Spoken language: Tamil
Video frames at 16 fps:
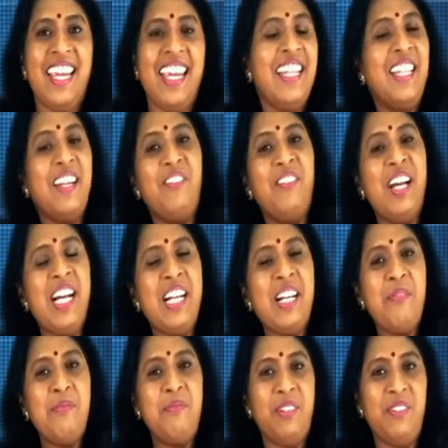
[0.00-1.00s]
இந்த
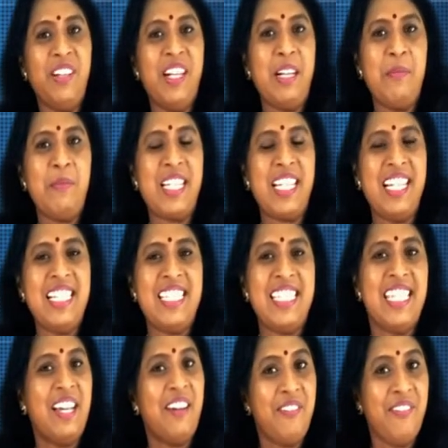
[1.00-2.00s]
வேகம் விவேகம் நிகழ்ச்சி
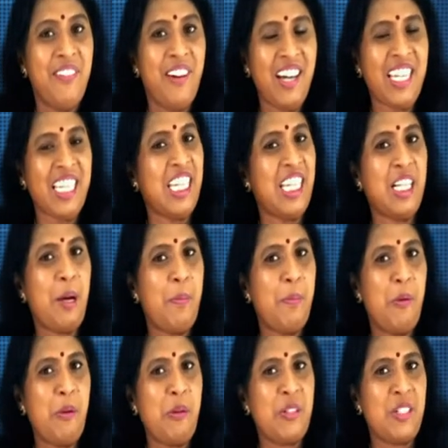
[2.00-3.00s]
எவ்வாறு இருக்க
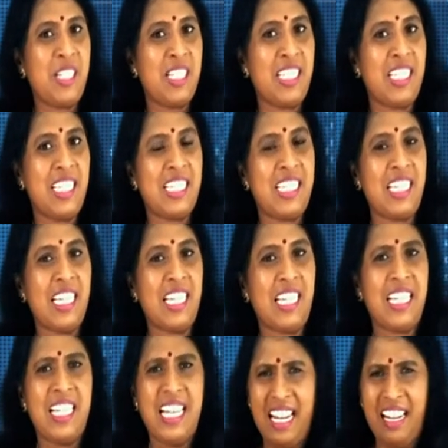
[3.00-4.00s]
போகின்றது என்ற
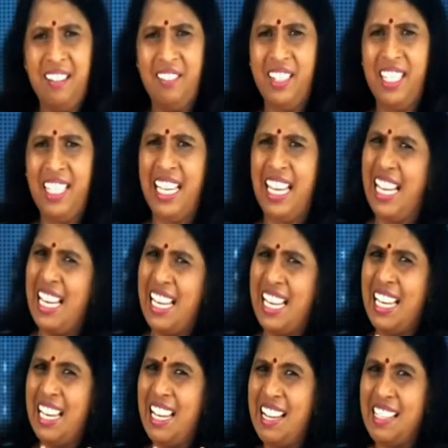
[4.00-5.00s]
கேள்வி
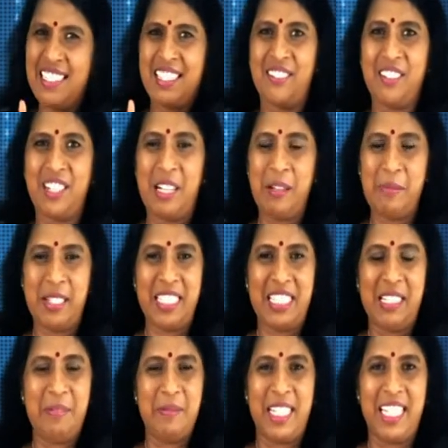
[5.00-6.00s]
எல்லா சிறுவர்கள்
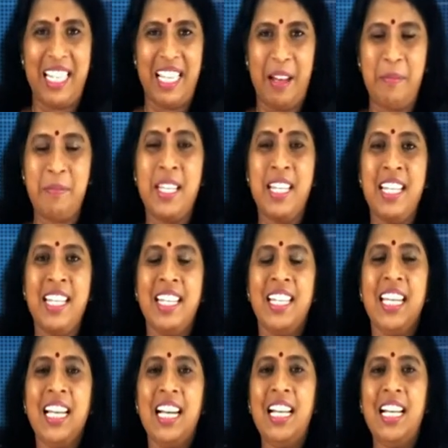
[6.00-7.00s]
மத்தியிலும் இருக்கலாம்
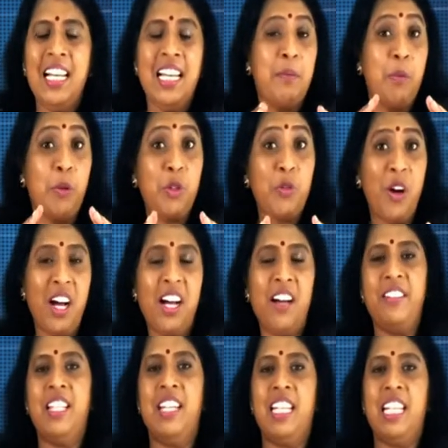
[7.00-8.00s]
நீங்கள் பொதுவாக
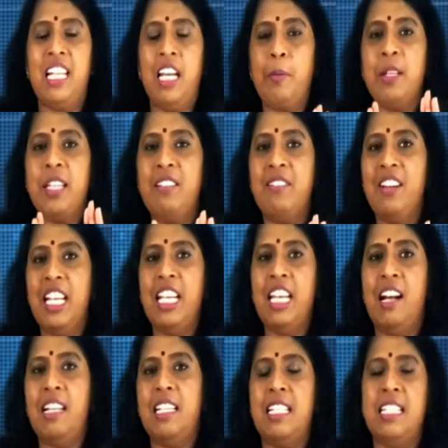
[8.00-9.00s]
அவதானிக்கலாம் இந்த
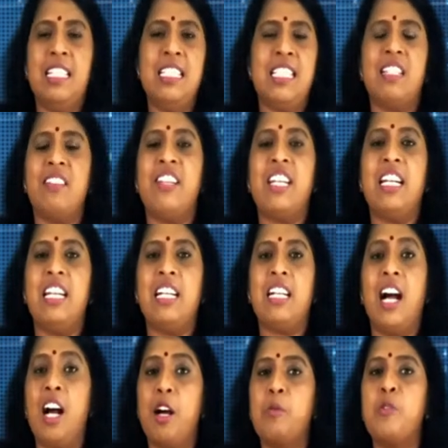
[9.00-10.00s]
விளையாட்டு
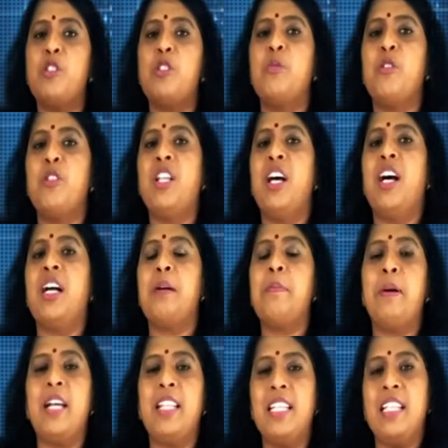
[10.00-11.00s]
சிறுவர்களுக்காக முற்றுமுழுதாக
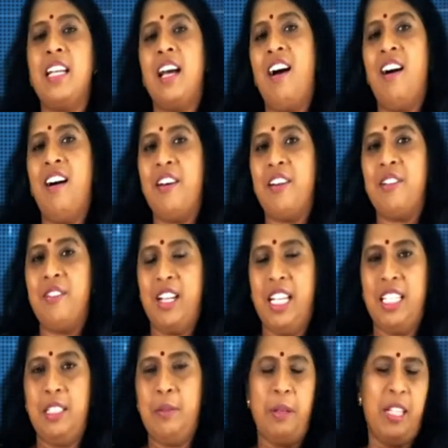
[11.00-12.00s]
பதினாறு
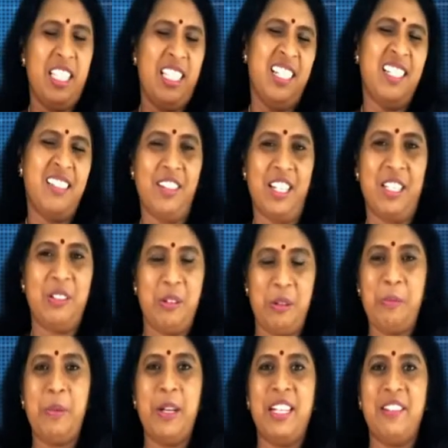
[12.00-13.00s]
வயது பதினெட்டு வயதுக்கு
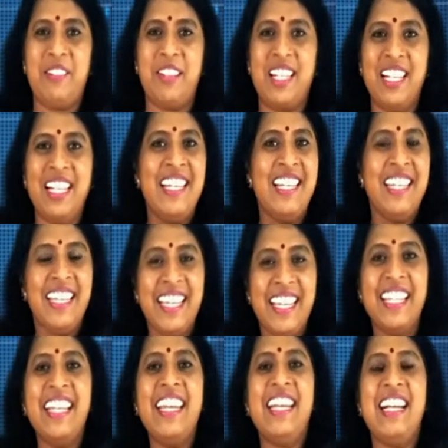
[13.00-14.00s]
உட்பட்டவர்கள்
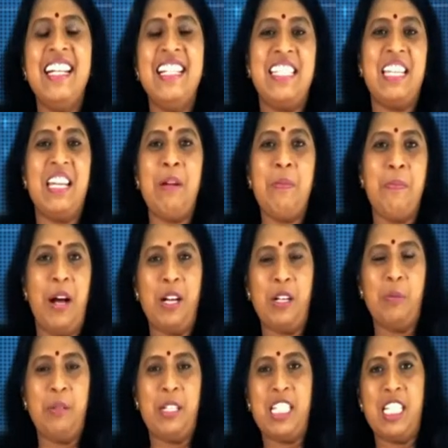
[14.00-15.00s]
இந்த நிகழ்ச்சியில்
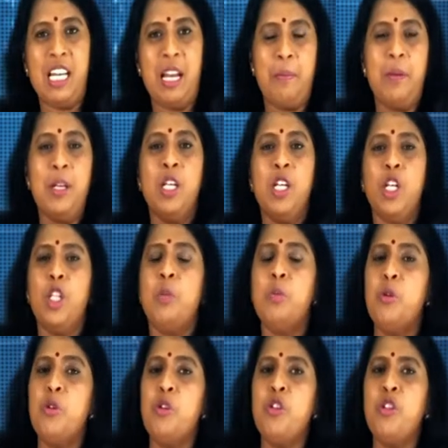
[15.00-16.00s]
பங்கு பெற்றலாம் இது
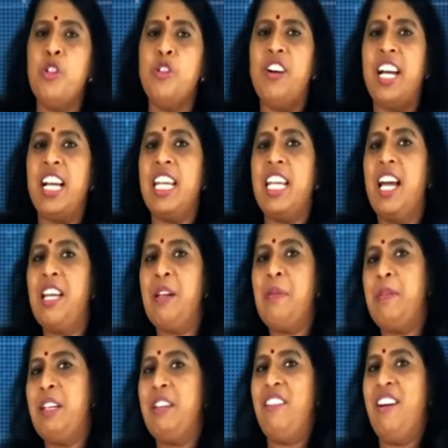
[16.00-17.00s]
மூன்று வகையான
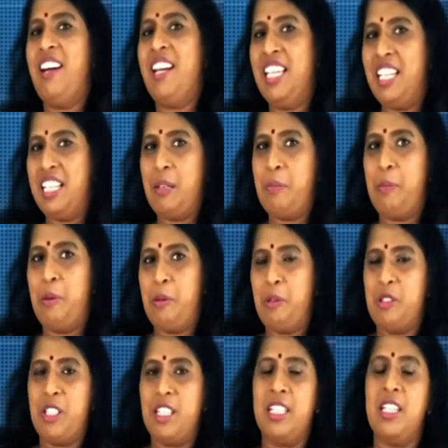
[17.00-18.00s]
பிரிவாக இருக்க
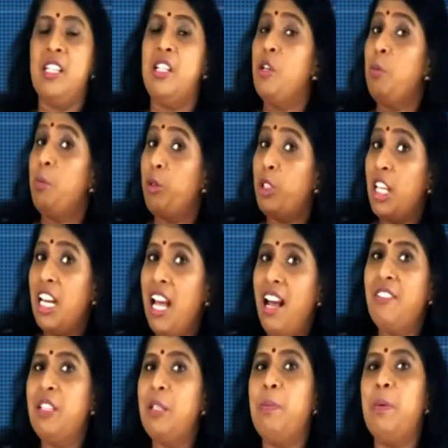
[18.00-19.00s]
போகின்றது
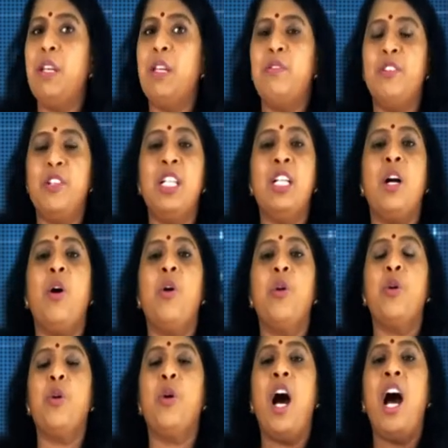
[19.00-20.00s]
முதலாவது பிரிவு
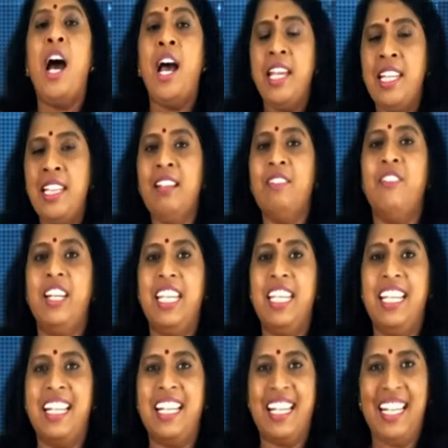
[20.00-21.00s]
ஒரு ஐந்து
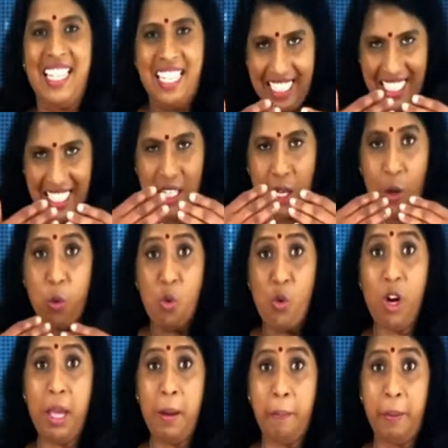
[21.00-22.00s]
விடயங்களை நீங்கள்
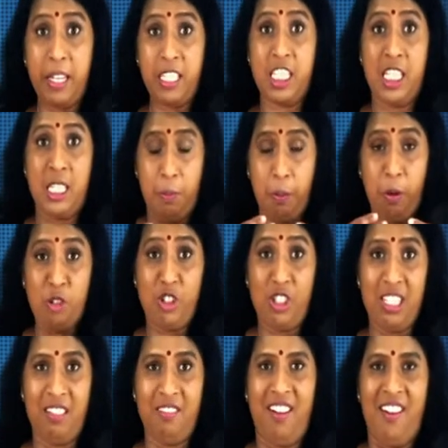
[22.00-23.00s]
உங்களை பற்றி
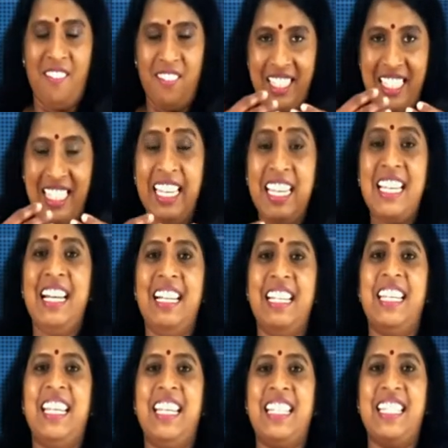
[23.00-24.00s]
பாசிட்டிவாக நீங்கள்
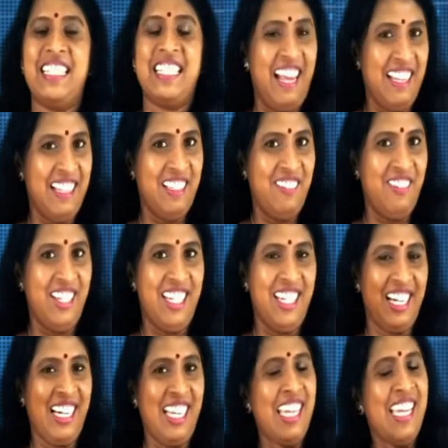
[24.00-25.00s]
நினைக்கின்ற ஐந்து
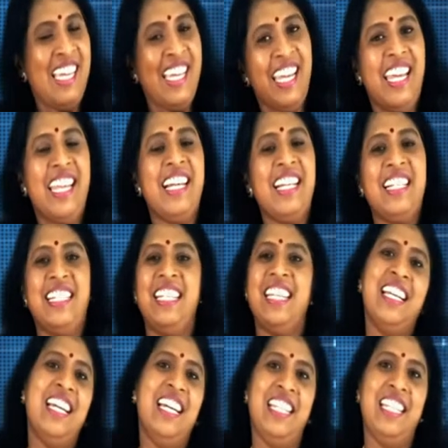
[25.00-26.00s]
விடயங்களை எனக்கு
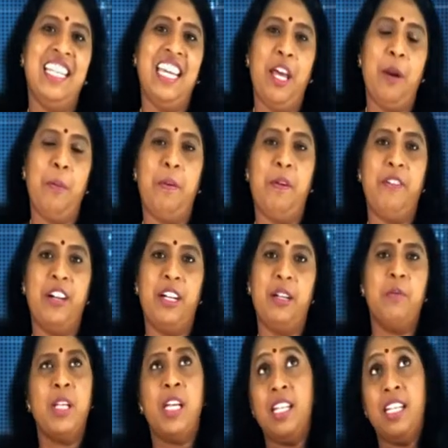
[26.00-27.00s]
நீங்கள் எழுதி அனுப்ப
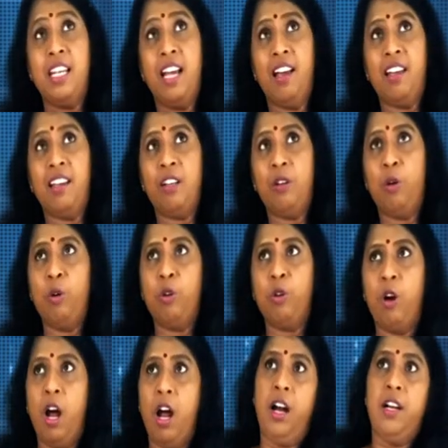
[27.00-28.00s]
வேண்டும் நான் ஒரு
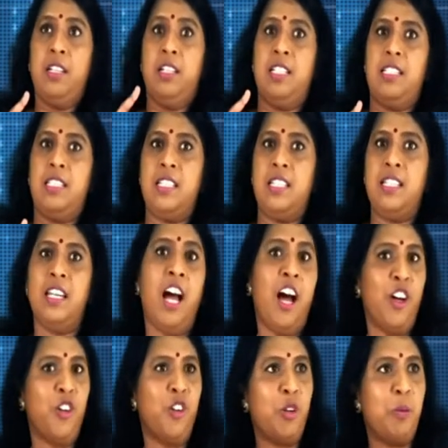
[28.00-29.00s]
ஆர்டிஸ்ட்
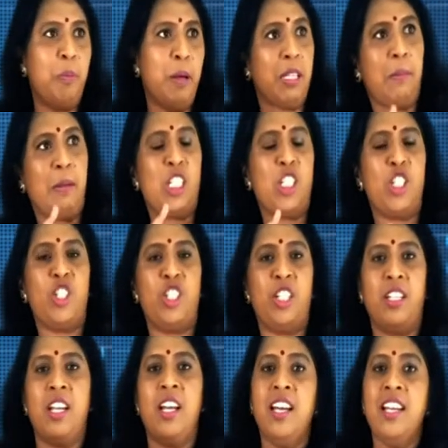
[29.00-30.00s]
நான் ஒரு
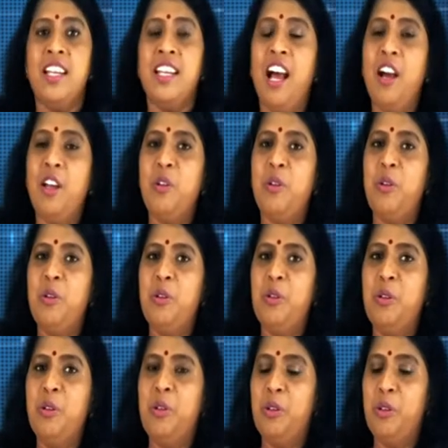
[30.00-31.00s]
மேத்தமெட்டிஷியன் நான் ஒரு
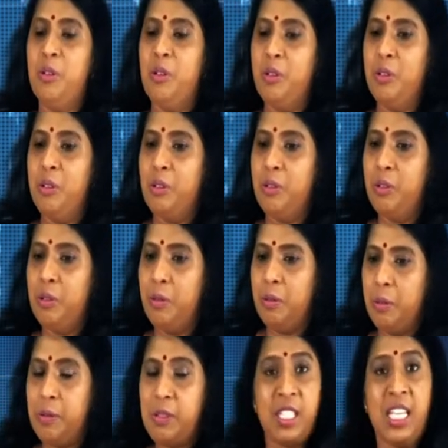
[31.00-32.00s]

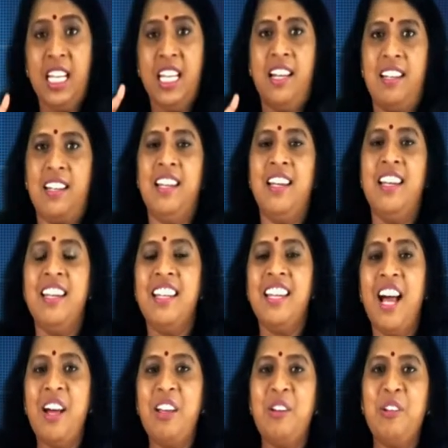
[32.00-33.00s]
சிங்கர்
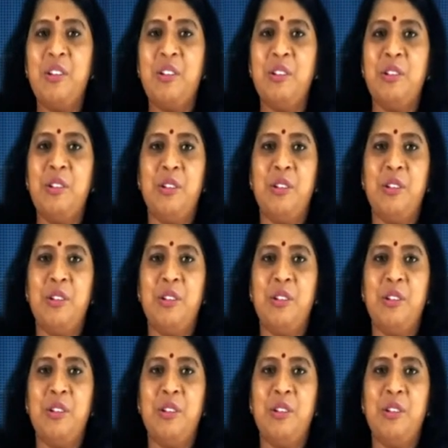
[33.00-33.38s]
நான் ஒரு